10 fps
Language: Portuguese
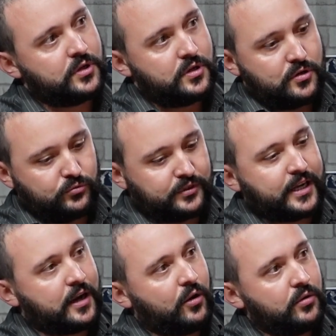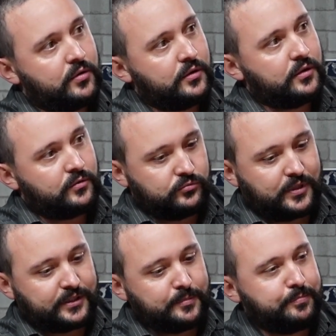um degrau, uhum. uma
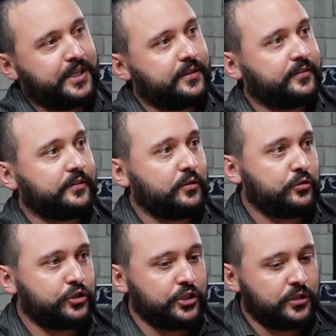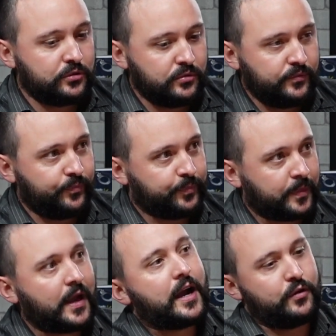tampinha assim. Então eu tiro,
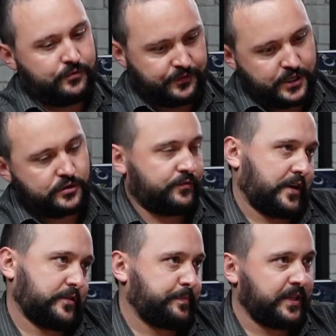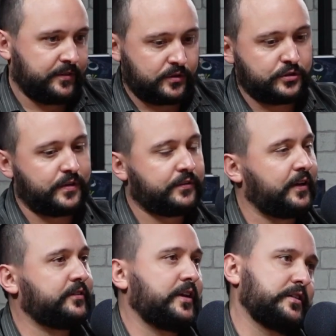aí eu vejo, faço a perícia que eu tiver que
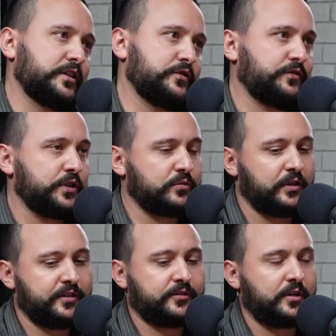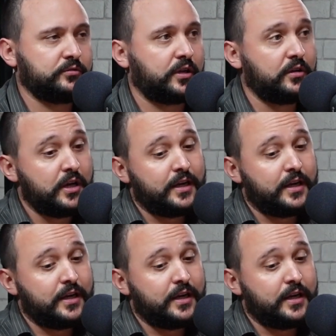fazer, identifico lesão tal.